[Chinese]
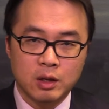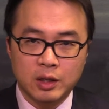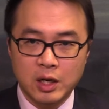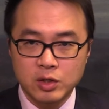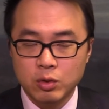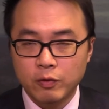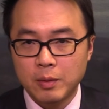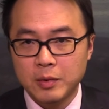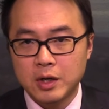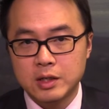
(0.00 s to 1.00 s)
那中国方
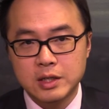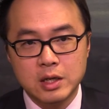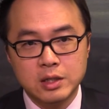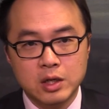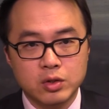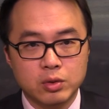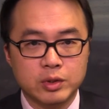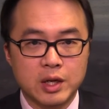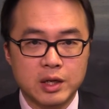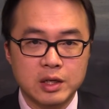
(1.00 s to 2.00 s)
面呢，在上周五
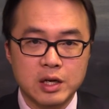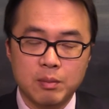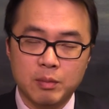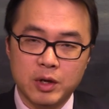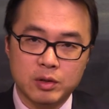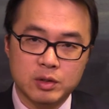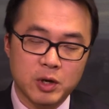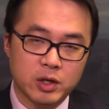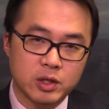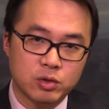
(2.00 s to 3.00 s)
也依然没有
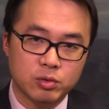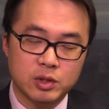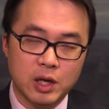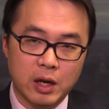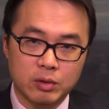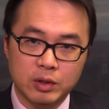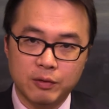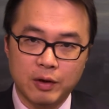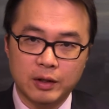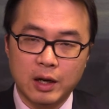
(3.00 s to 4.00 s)
表现出强有力的
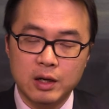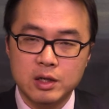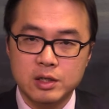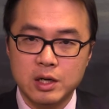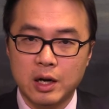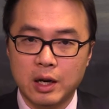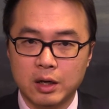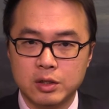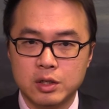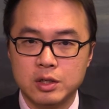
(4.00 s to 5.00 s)
反弹，上海
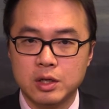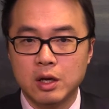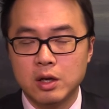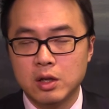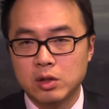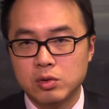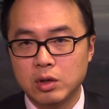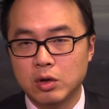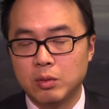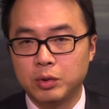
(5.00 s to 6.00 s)
和深圳呢
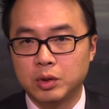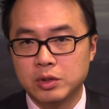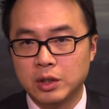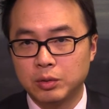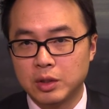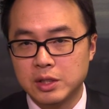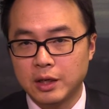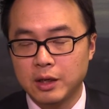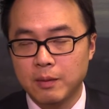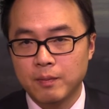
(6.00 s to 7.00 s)
均有不同程度的下
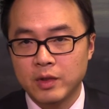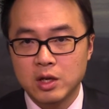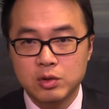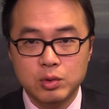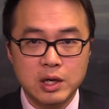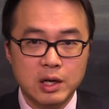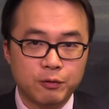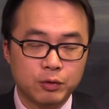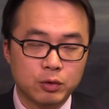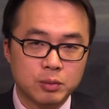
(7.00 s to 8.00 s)
跌，虽然呢
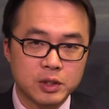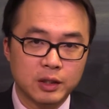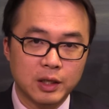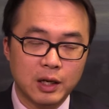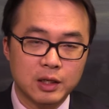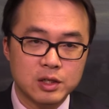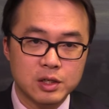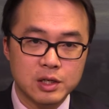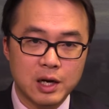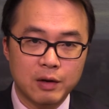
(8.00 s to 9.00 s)
幅度不是很大，但是
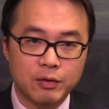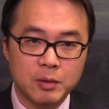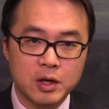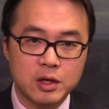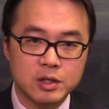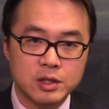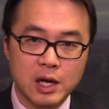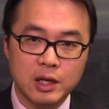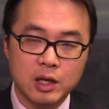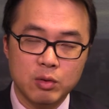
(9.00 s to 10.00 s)
上海方面呢是
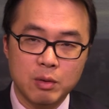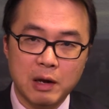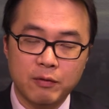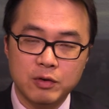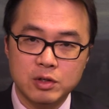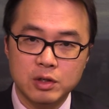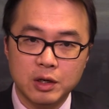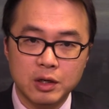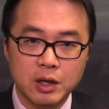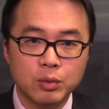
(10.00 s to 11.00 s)
下跌约百分之
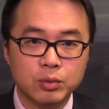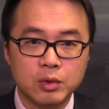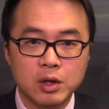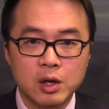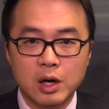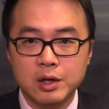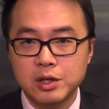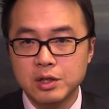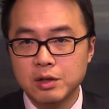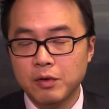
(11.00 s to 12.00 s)
零点五，而
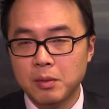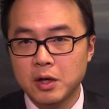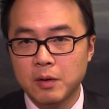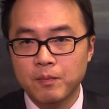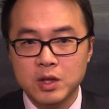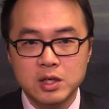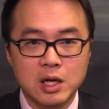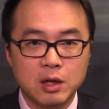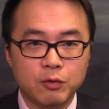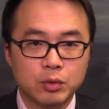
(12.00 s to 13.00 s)
深圳方面呢下
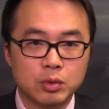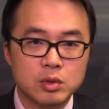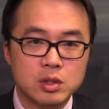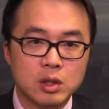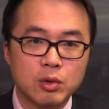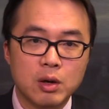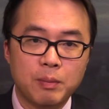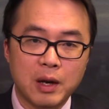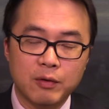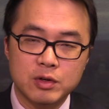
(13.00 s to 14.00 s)
跌幅度则约
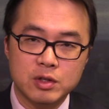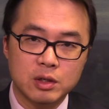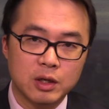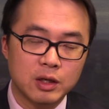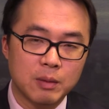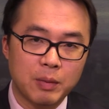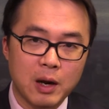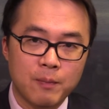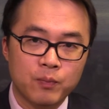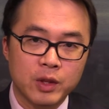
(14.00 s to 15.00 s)
百分之零点八，
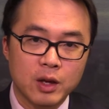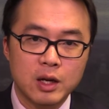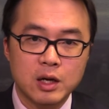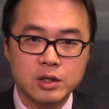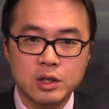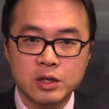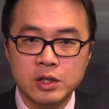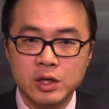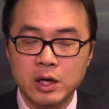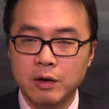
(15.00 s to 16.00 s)
两市的
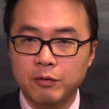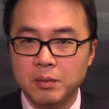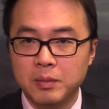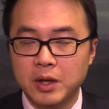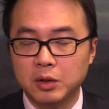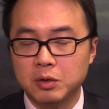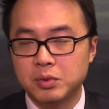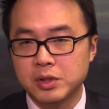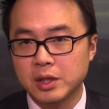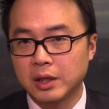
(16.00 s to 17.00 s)
成交量分别都
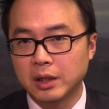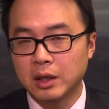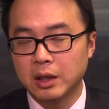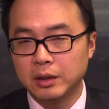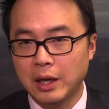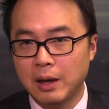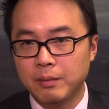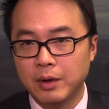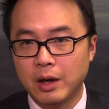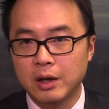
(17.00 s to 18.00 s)
不是很很大
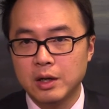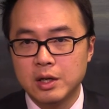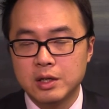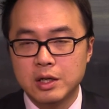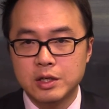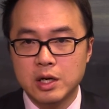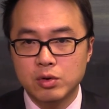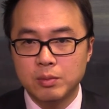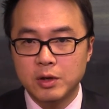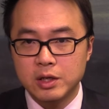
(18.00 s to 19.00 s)
啊，那这也
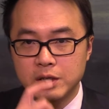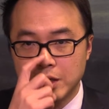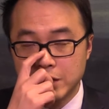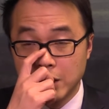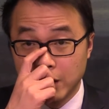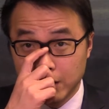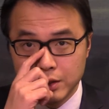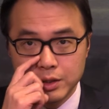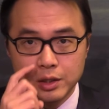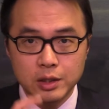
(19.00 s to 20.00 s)
说明呢，现在上海和
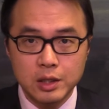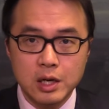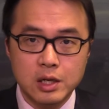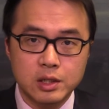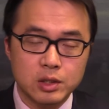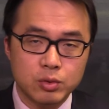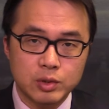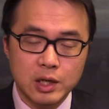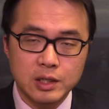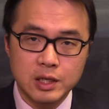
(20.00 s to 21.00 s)
深圳依然是处
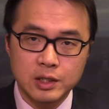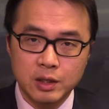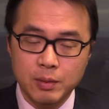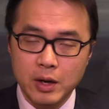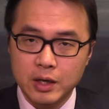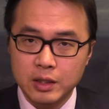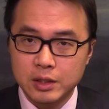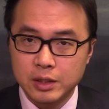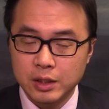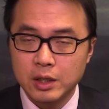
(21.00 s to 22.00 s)
在三千一百点以
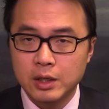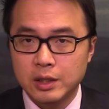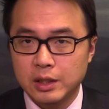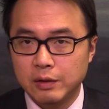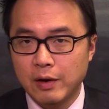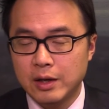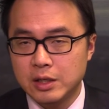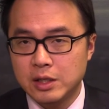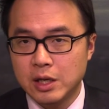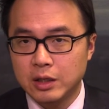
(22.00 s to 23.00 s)
及一万一
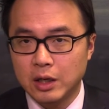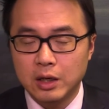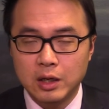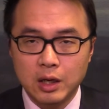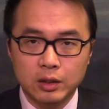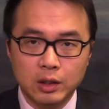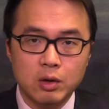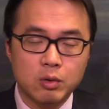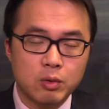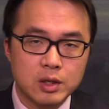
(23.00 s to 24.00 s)
千点两道
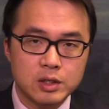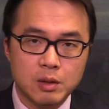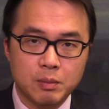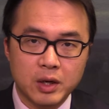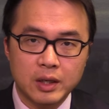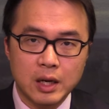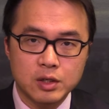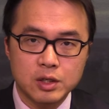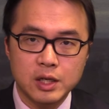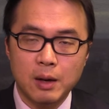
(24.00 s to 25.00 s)
关键门槛
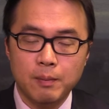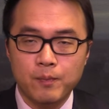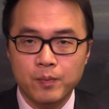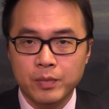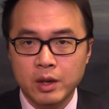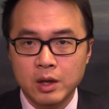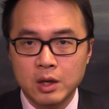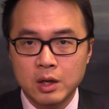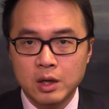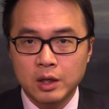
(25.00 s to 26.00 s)
之下。
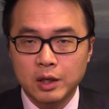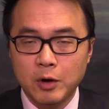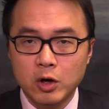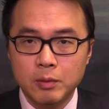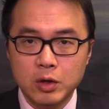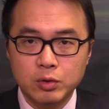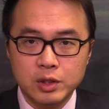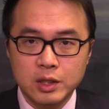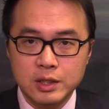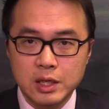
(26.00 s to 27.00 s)
那么欧美股市
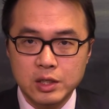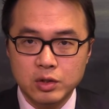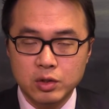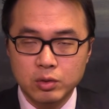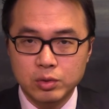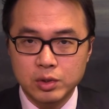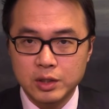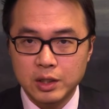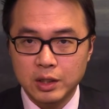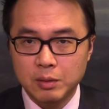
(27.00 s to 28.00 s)
呢，在上周五是
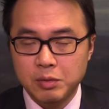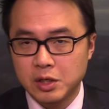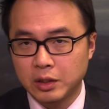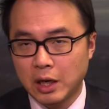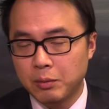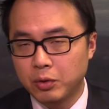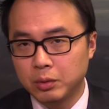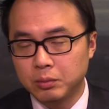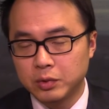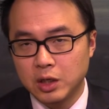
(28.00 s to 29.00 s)
经历了比较大的波
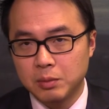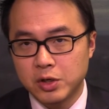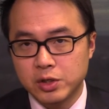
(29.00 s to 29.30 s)
动，特别